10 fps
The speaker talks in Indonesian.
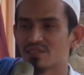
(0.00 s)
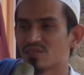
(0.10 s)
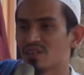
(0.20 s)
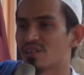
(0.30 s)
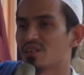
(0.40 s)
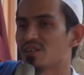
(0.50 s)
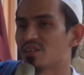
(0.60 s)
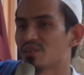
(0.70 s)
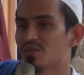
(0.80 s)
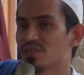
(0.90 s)

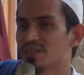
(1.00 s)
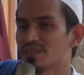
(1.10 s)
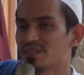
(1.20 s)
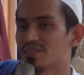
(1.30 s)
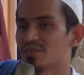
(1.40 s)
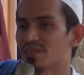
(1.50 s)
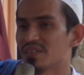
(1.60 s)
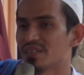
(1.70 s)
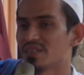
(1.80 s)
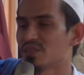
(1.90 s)
sallallahu alaihi wa
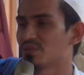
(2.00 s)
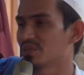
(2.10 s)
alihi